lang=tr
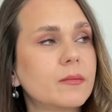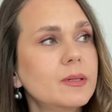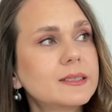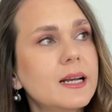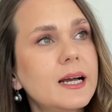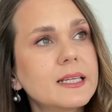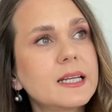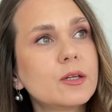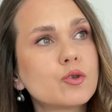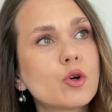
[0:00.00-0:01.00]
Mesela
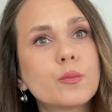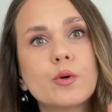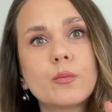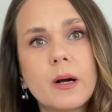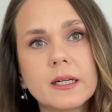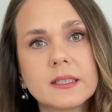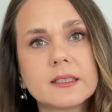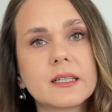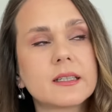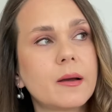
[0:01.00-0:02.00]
yine çok büyük
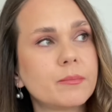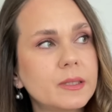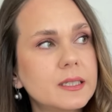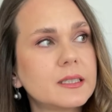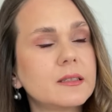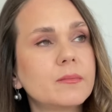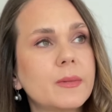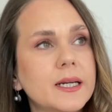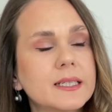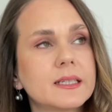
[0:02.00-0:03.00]
bankalardan birinin
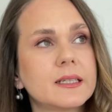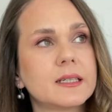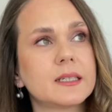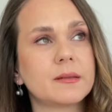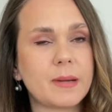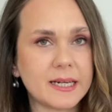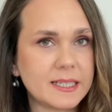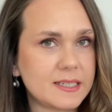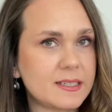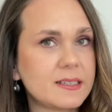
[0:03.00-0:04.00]
e,
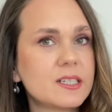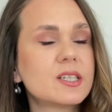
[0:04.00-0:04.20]
merkezinde